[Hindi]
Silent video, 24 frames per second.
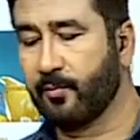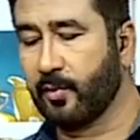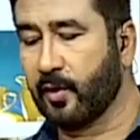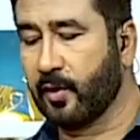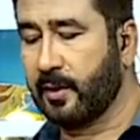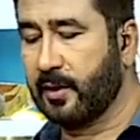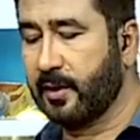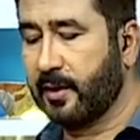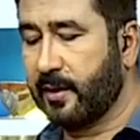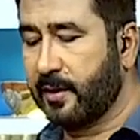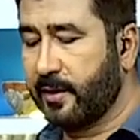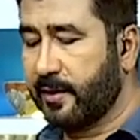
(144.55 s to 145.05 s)

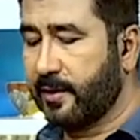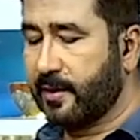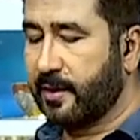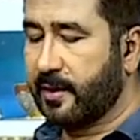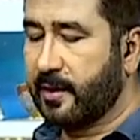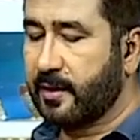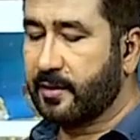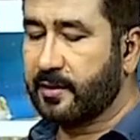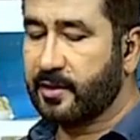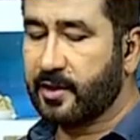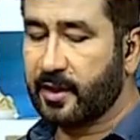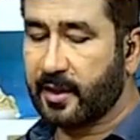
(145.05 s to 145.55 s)
बॉल ले लें ठीक
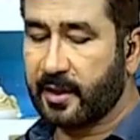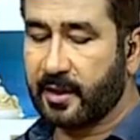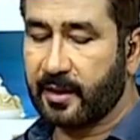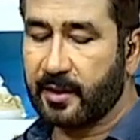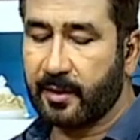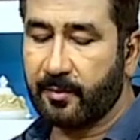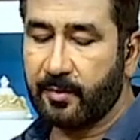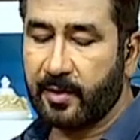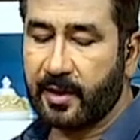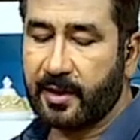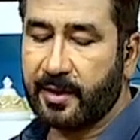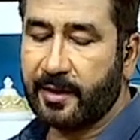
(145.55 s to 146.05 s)
है चिकन
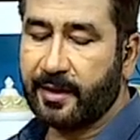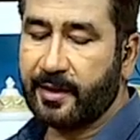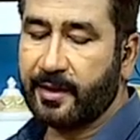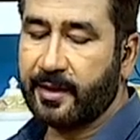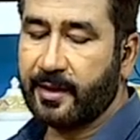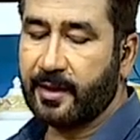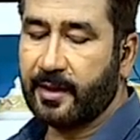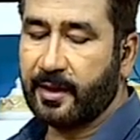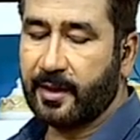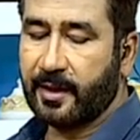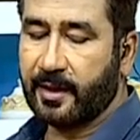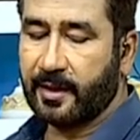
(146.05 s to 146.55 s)
हमने लेनी
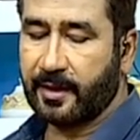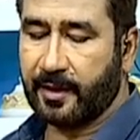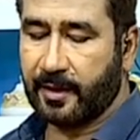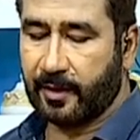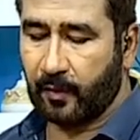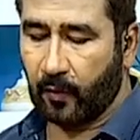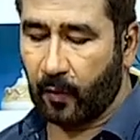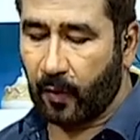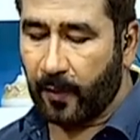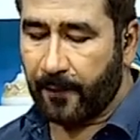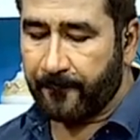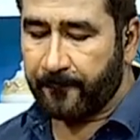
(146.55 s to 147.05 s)
है एक
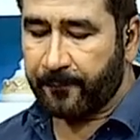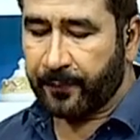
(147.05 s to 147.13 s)
किलो